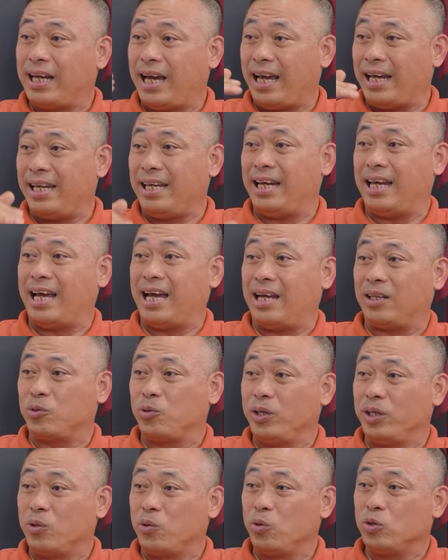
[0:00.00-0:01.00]
hay là
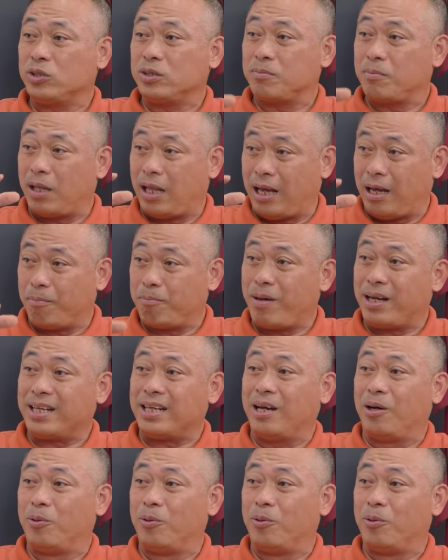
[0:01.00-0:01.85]
Toni Kroos là bắt